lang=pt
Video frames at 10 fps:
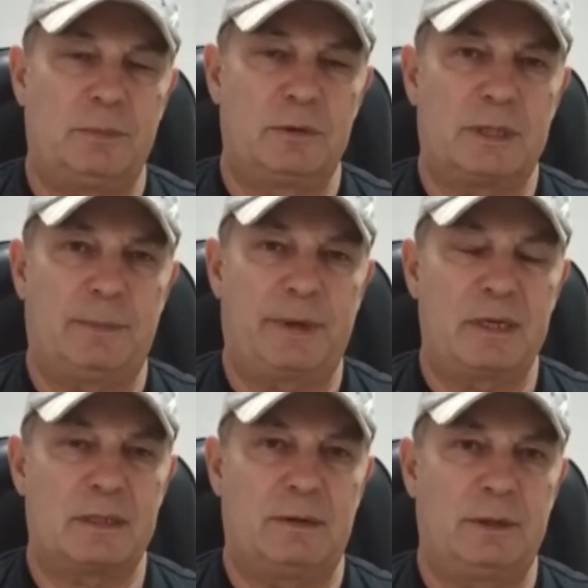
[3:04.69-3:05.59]
busca e
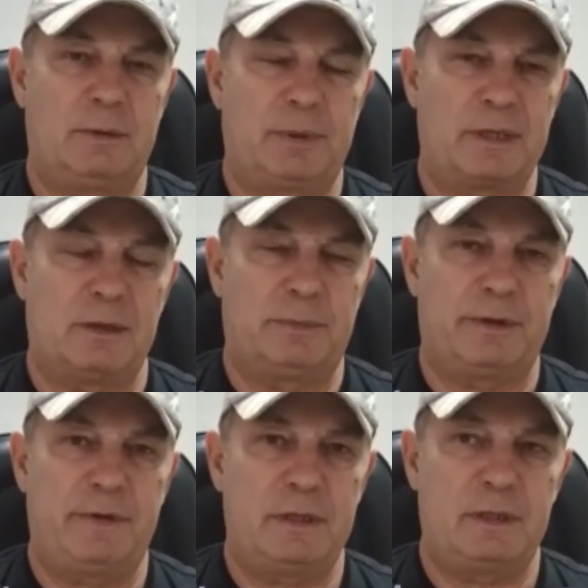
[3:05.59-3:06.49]
apreensão e de prisão
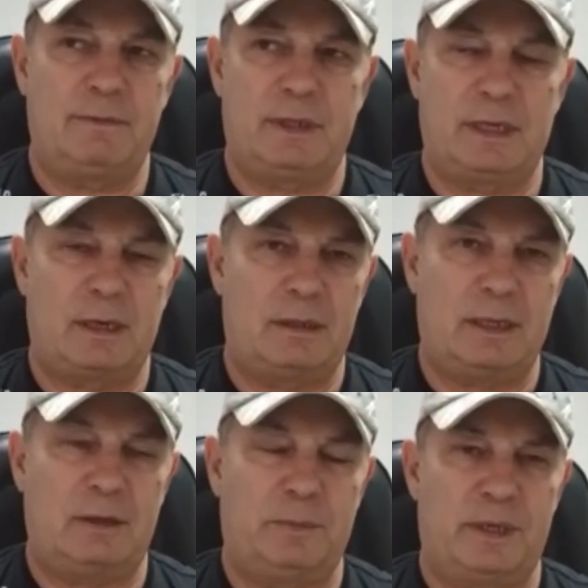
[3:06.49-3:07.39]
preventiva
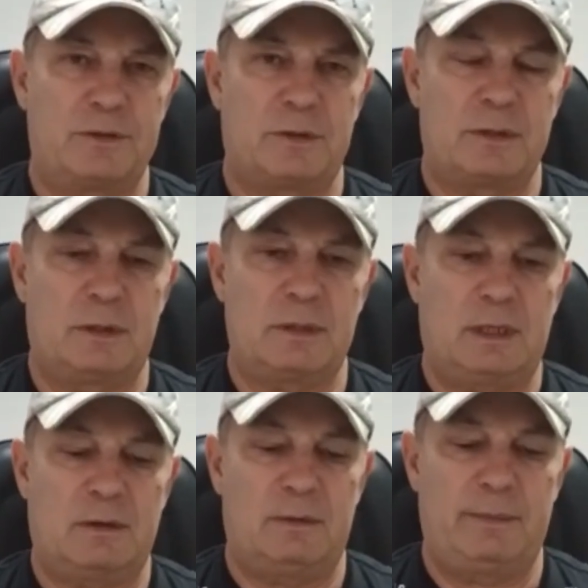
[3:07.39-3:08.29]
decretado pela Justiça
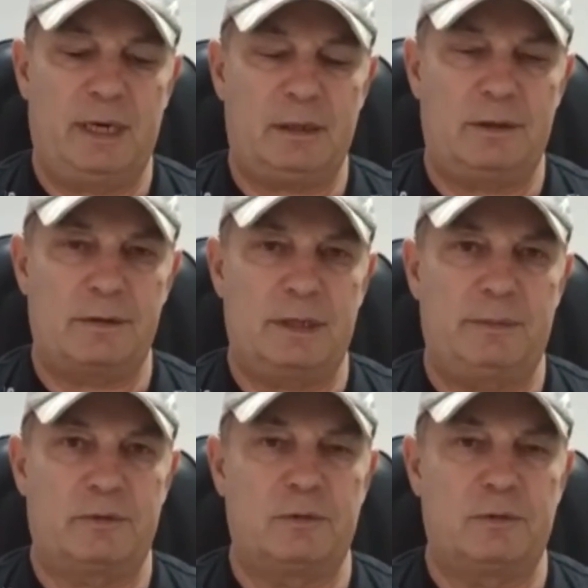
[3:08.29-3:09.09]
da Comarca, nós demos